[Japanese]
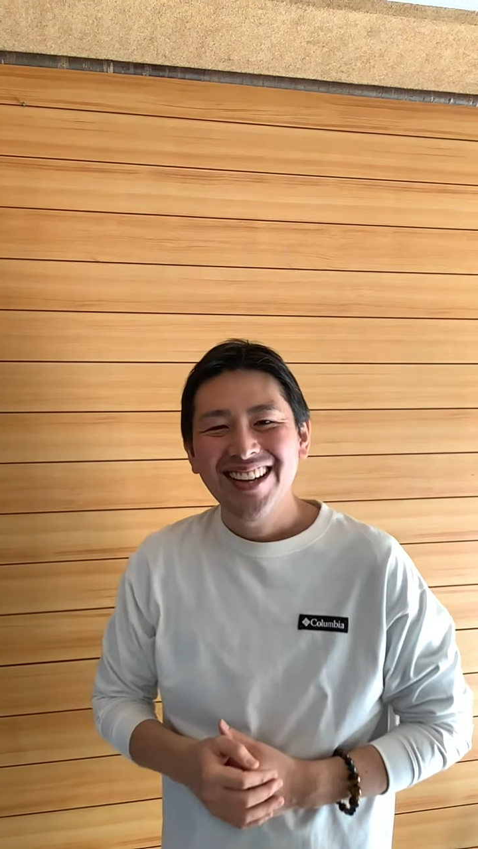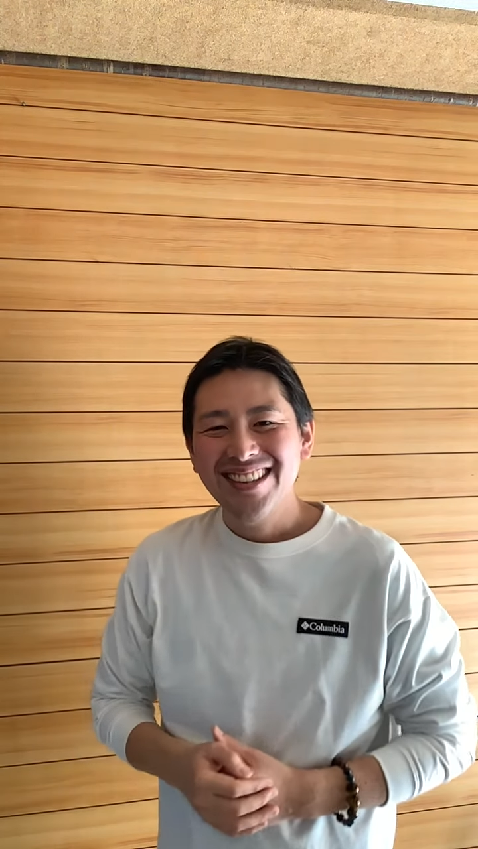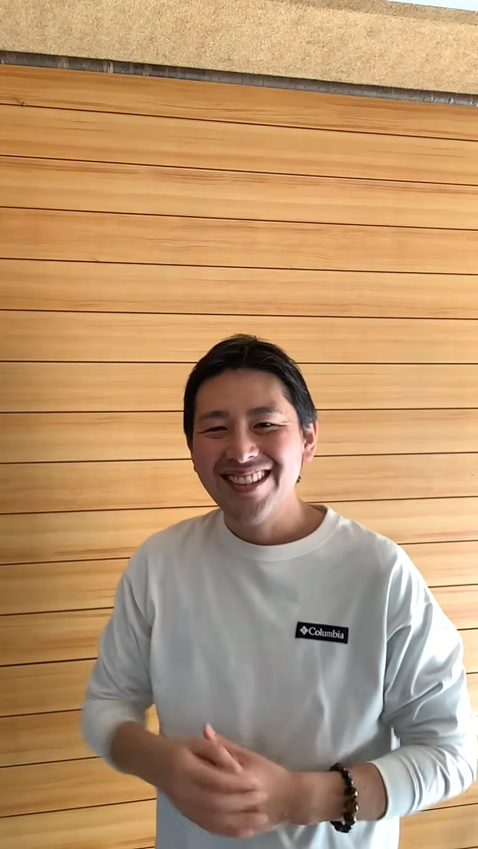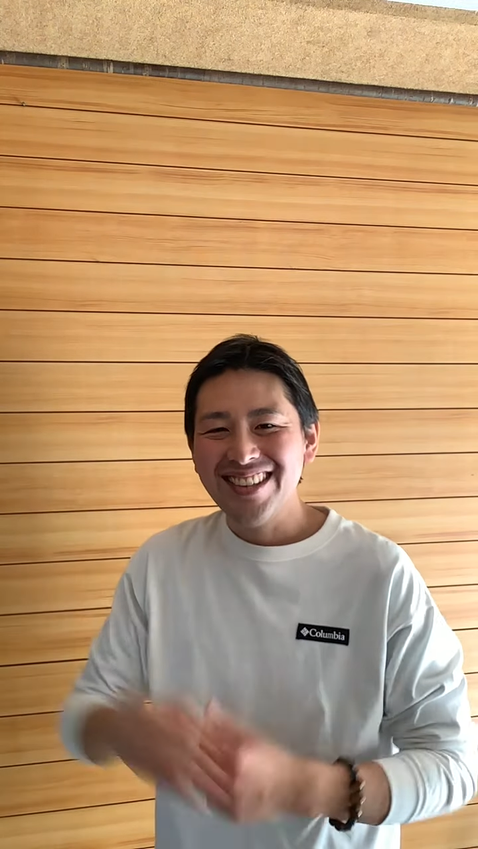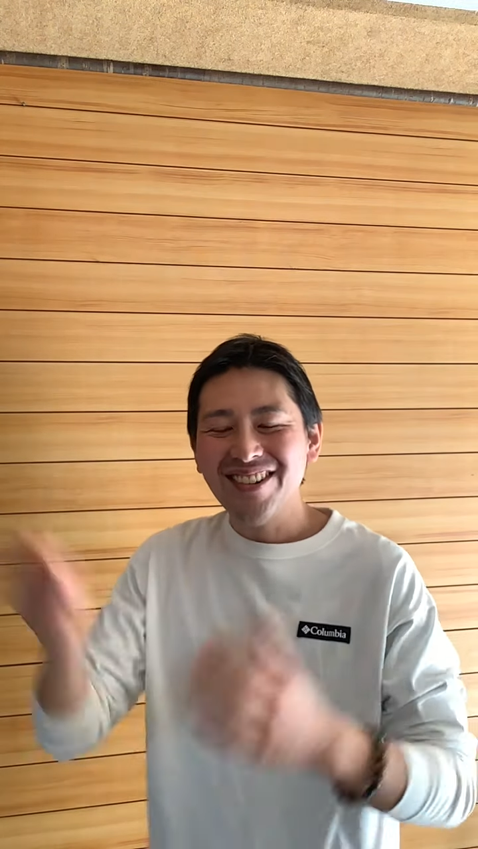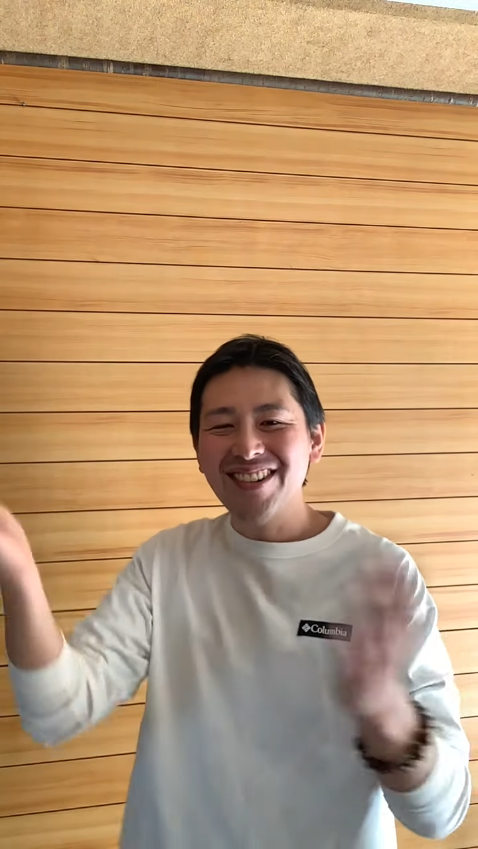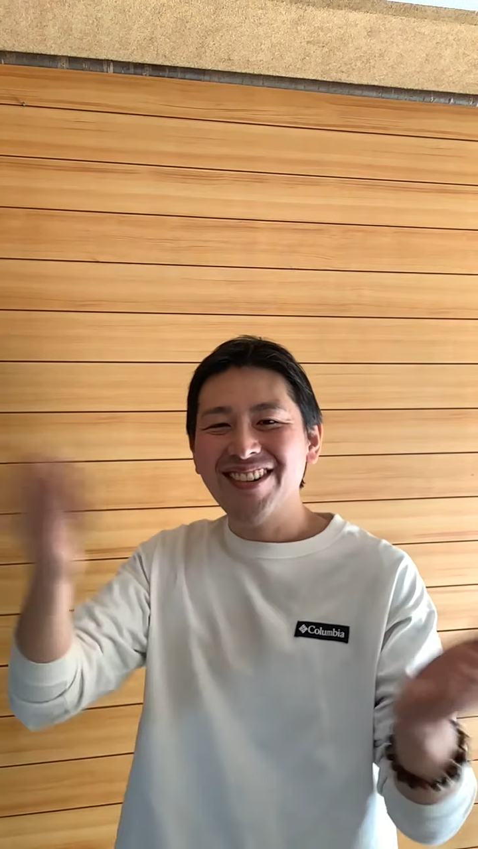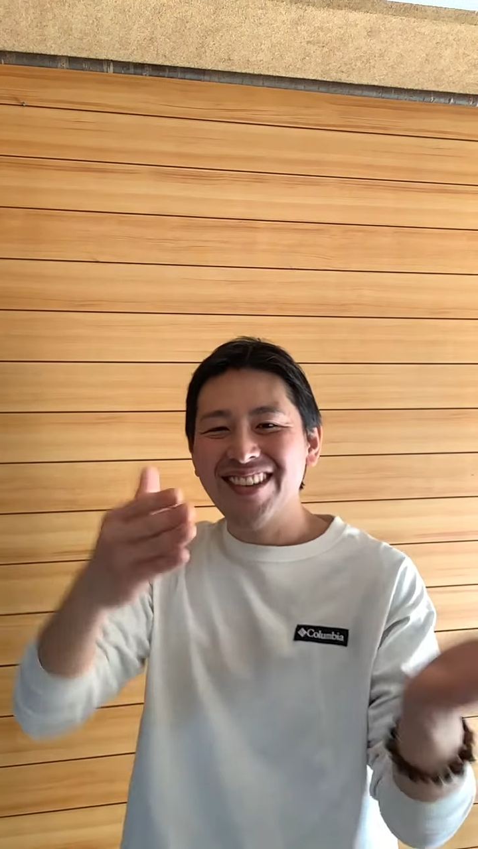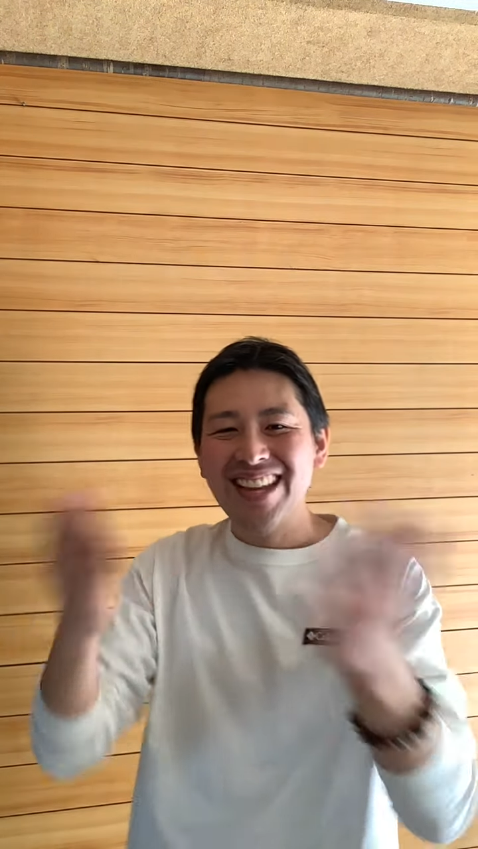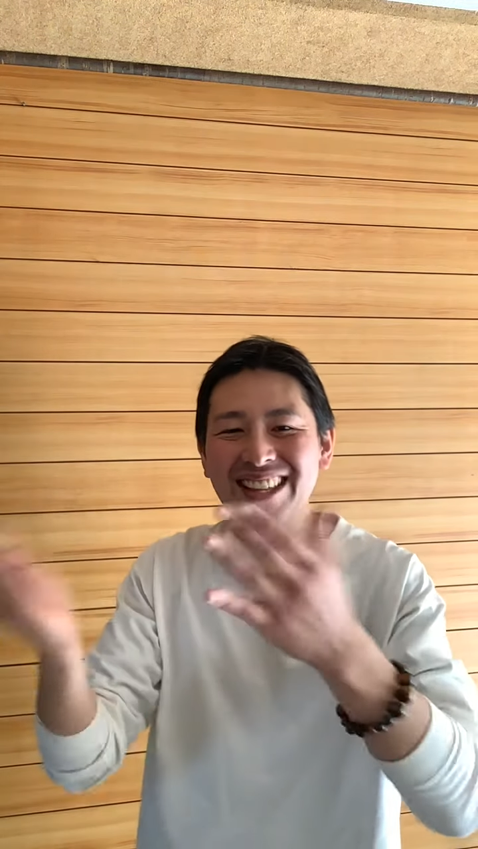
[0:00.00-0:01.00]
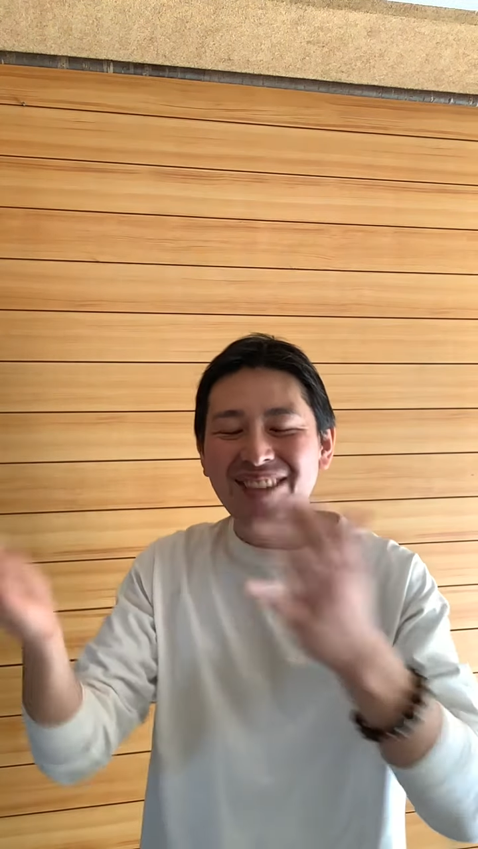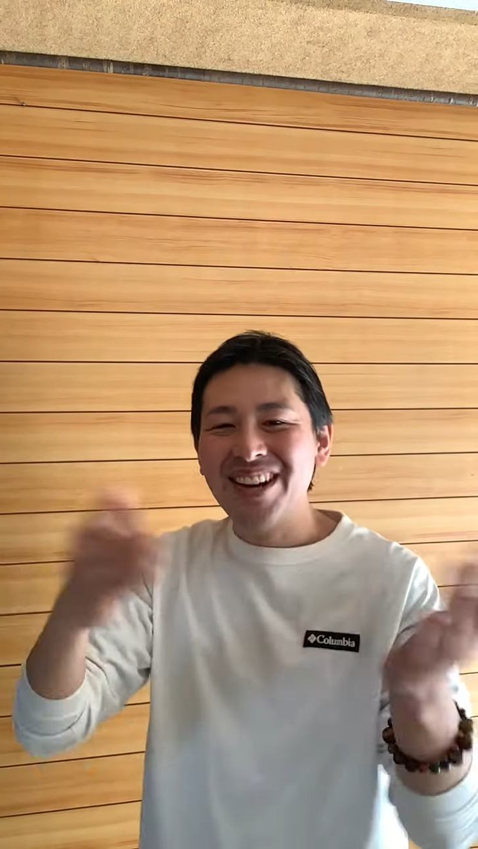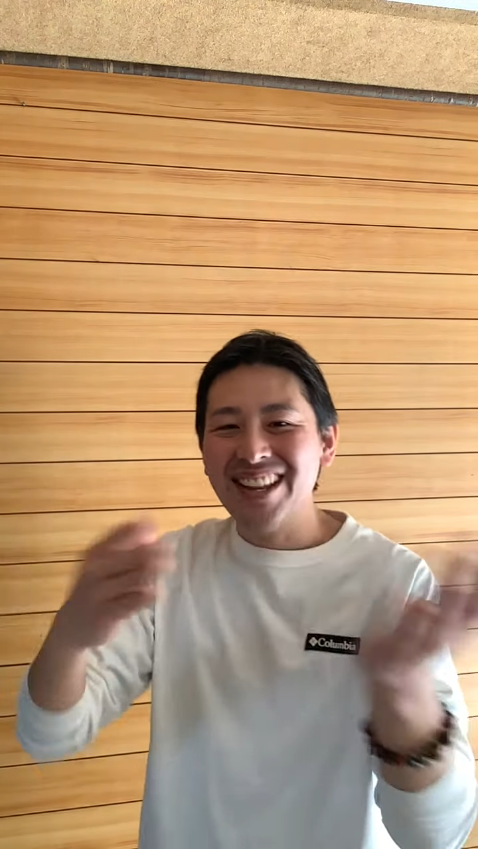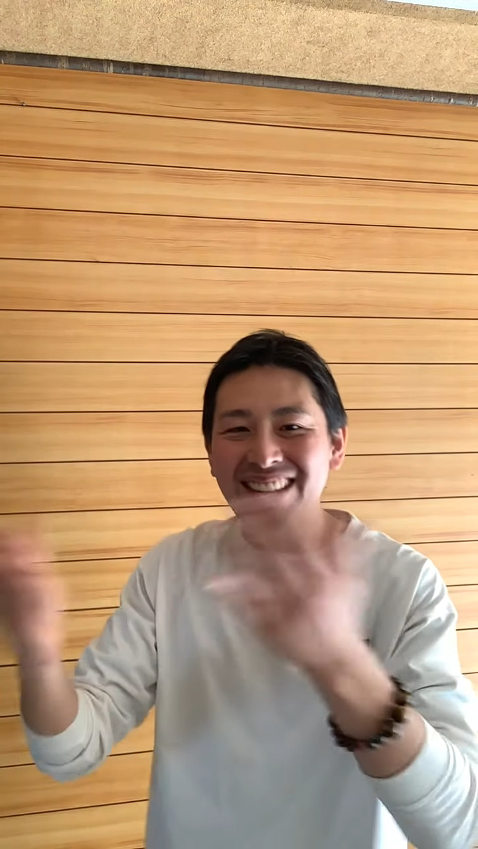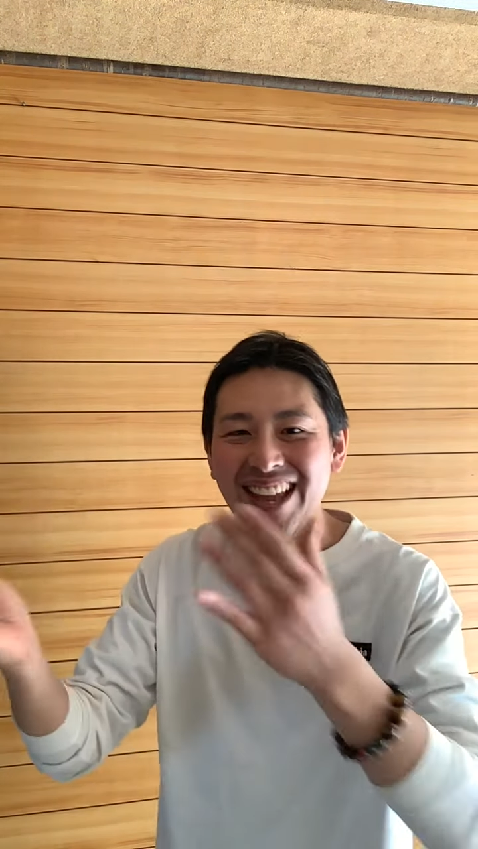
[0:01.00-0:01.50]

そしてこうやってもらっ